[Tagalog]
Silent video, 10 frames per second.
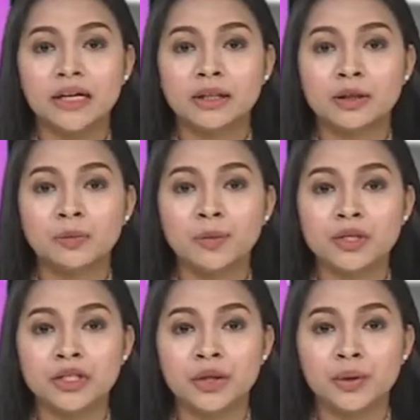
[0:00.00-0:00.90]
tatlong
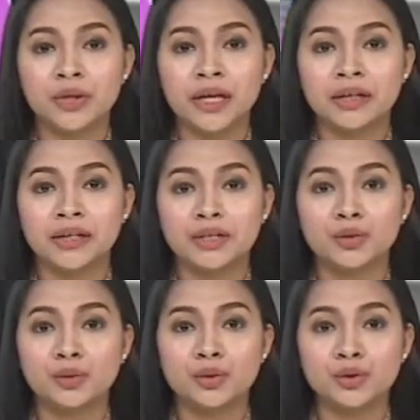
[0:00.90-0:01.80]
poste ng kuryente
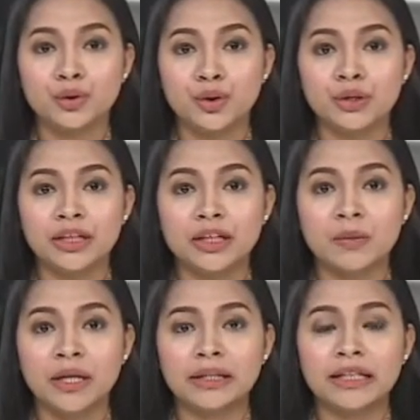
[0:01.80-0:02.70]
sunod-sunod na
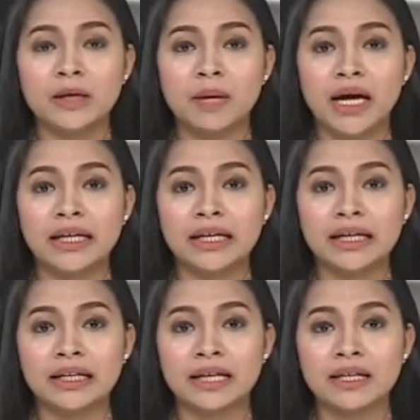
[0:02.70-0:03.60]
tinamaan ng
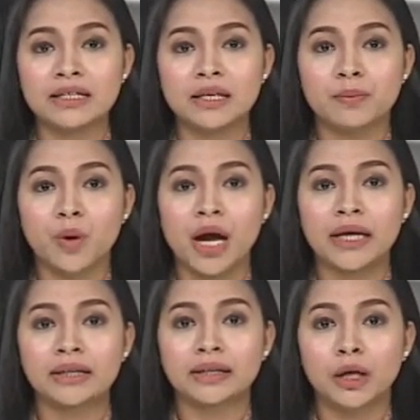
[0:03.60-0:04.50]
kidlat sa
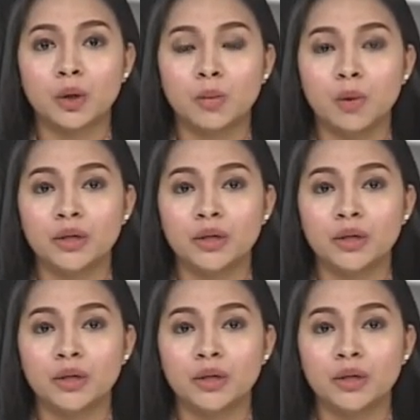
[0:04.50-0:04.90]
Puan, Talomo,